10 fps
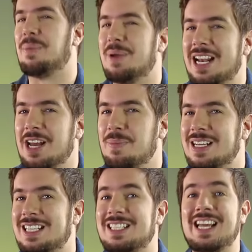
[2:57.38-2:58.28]
También hay
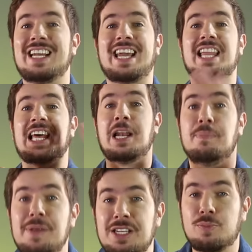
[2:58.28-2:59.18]
veces en que del
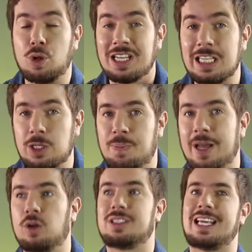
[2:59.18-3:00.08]
mismo
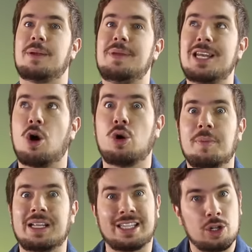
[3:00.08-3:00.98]
desespero termina
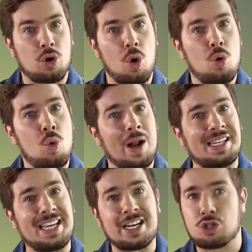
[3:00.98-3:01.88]
metido con
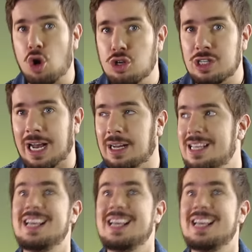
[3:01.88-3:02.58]
cualquier sonza.